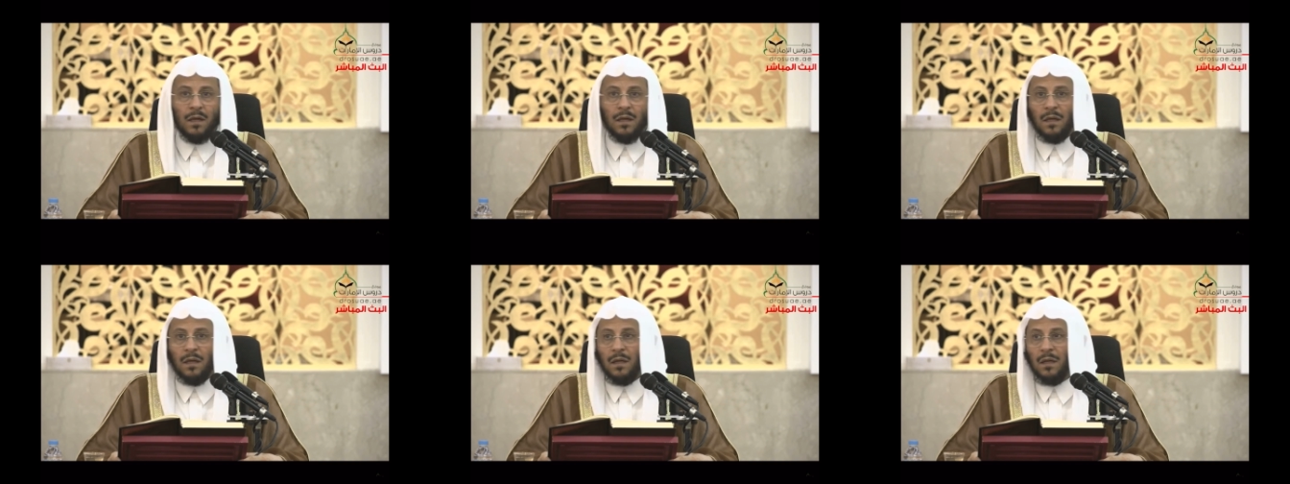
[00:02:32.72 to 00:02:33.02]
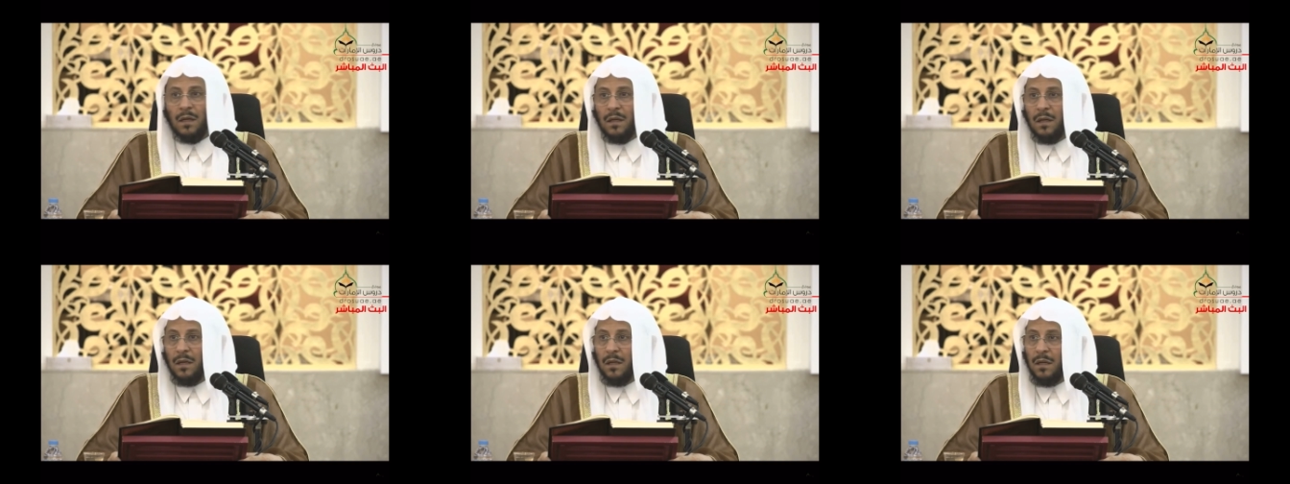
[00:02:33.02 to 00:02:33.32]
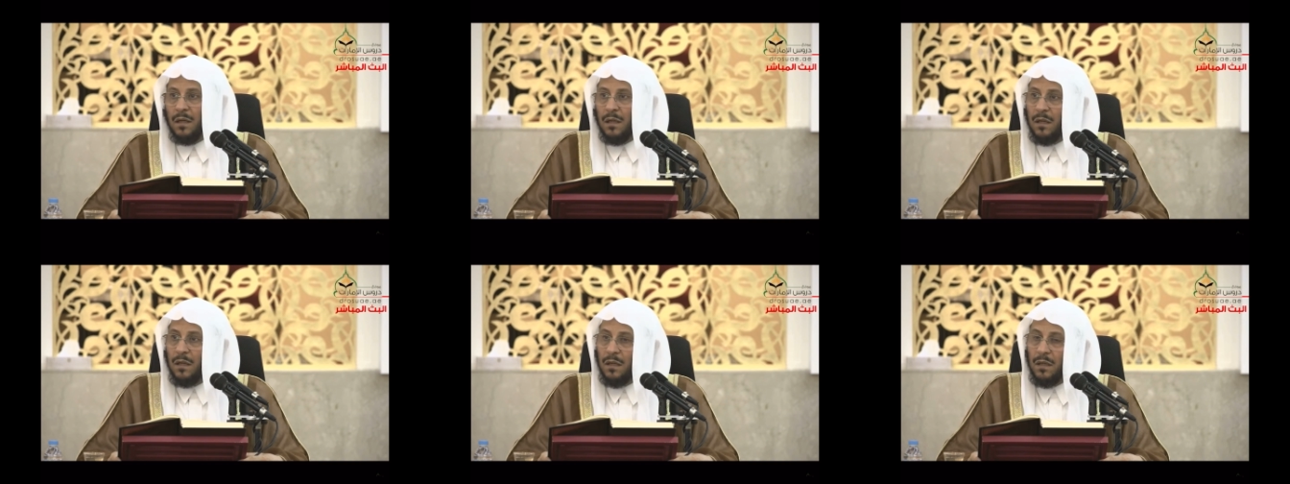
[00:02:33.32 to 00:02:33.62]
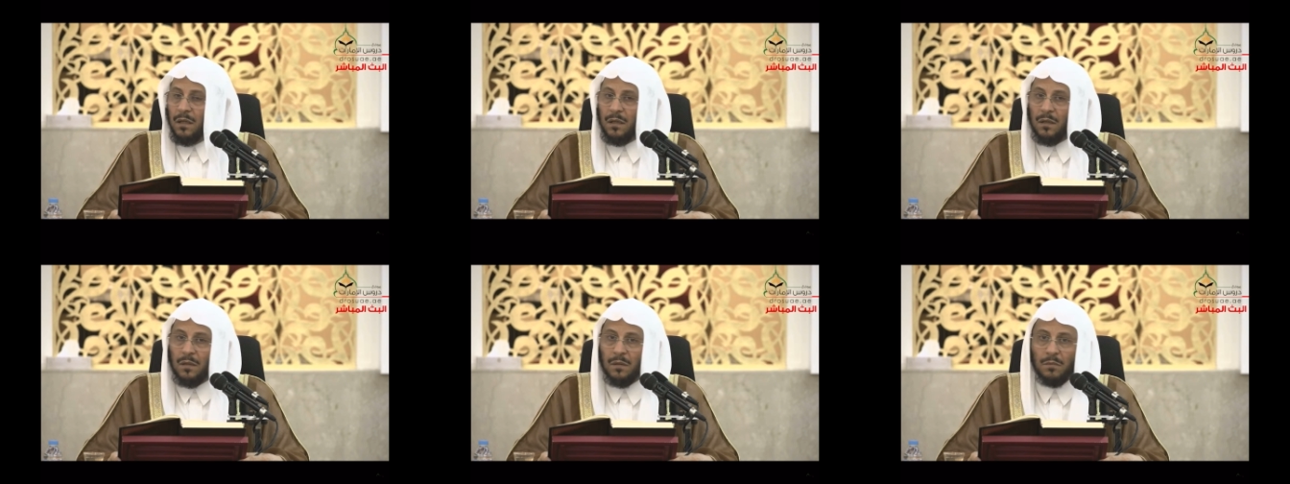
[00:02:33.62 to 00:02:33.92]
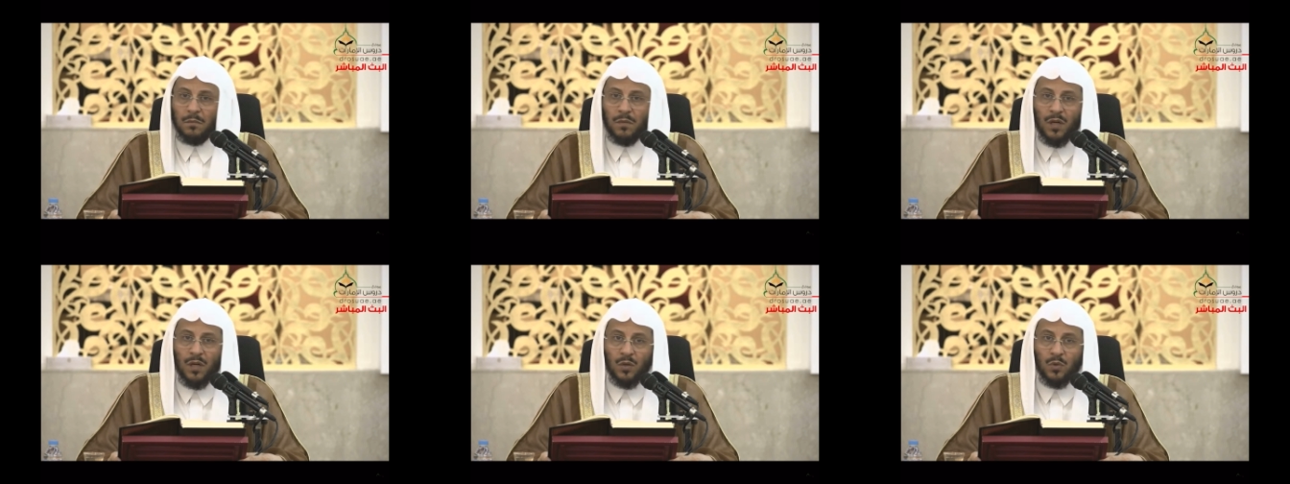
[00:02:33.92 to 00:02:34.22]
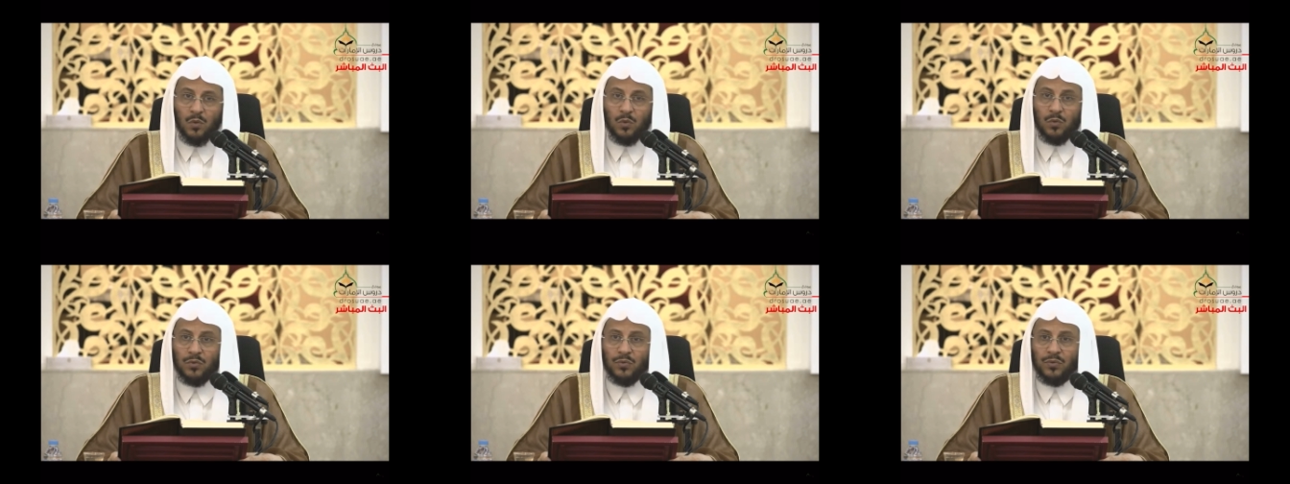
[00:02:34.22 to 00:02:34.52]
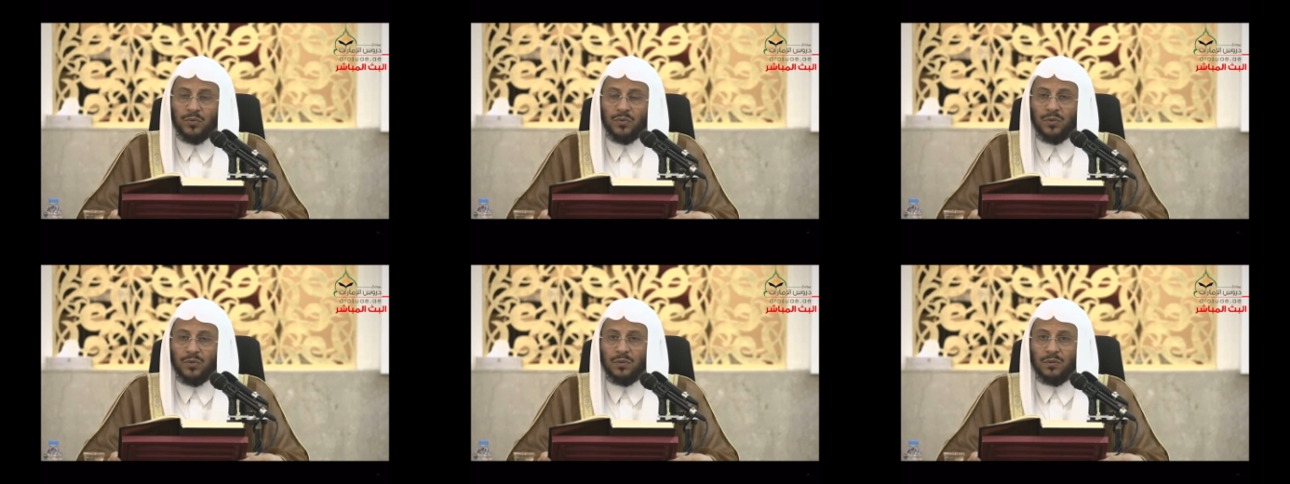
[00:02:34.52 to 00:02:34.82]
آه،
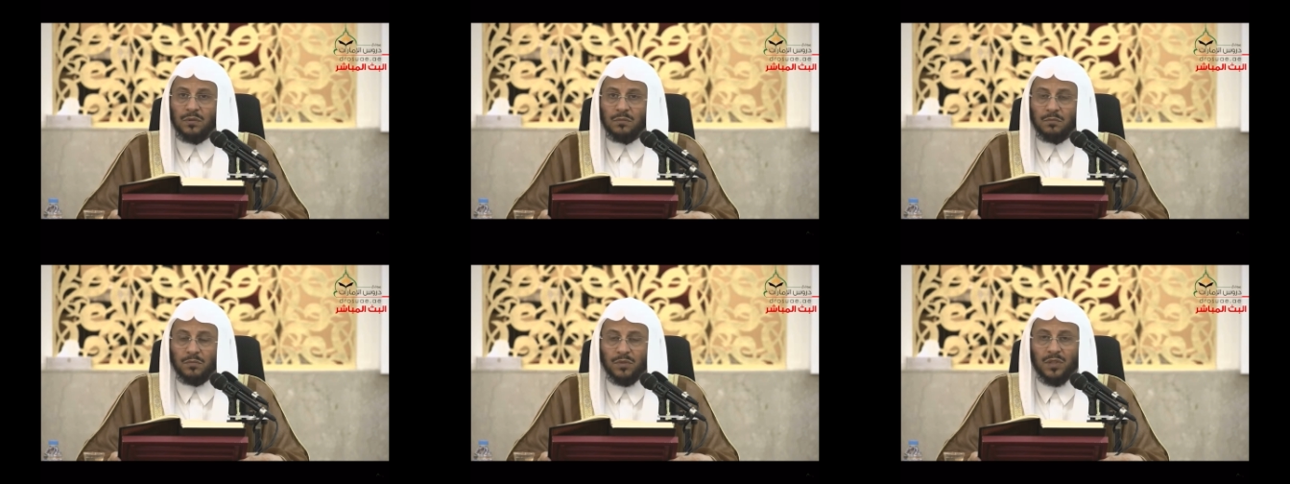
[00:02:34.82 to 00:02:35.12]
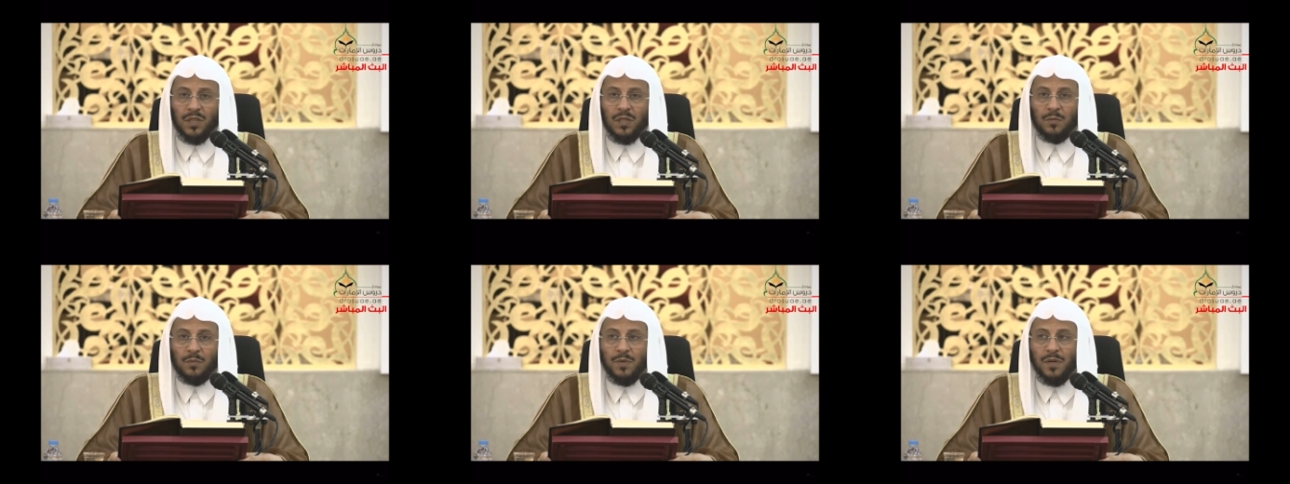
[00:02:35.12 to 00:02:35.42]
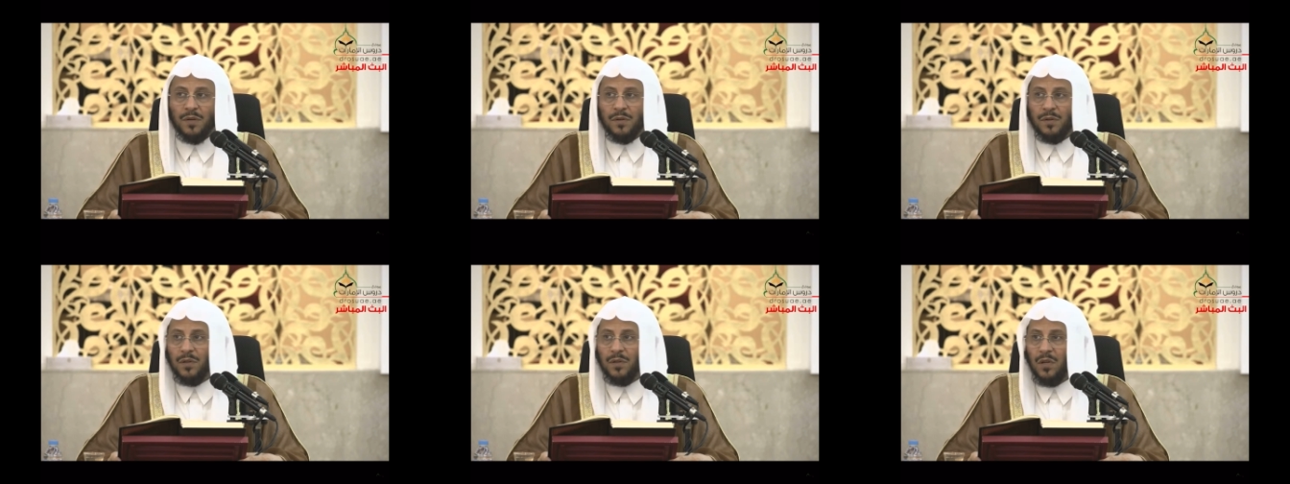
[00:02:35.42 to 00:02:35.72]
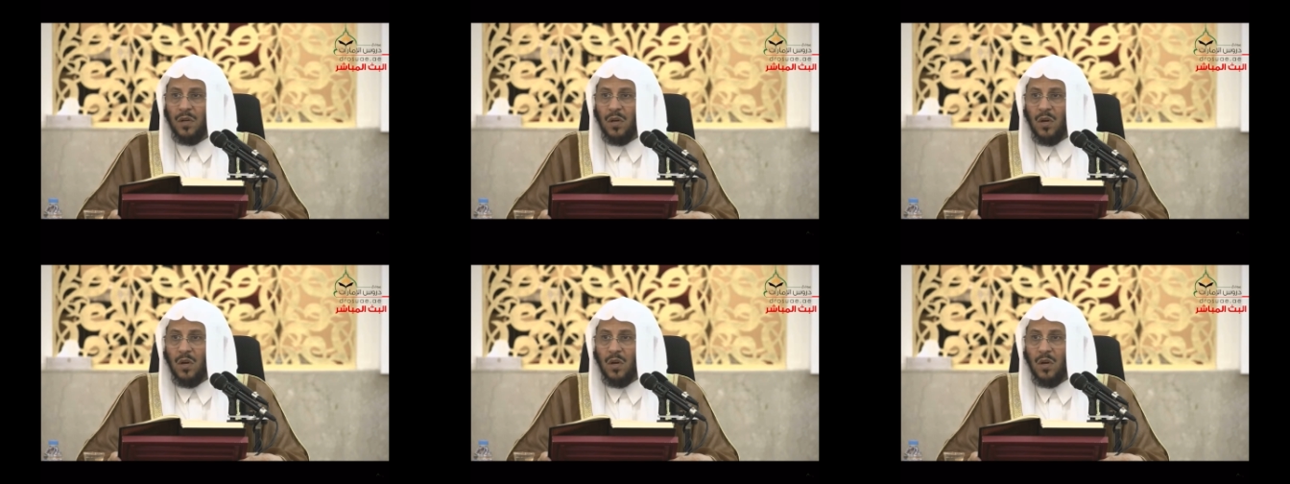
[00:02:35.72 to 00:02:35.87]
معروف من البر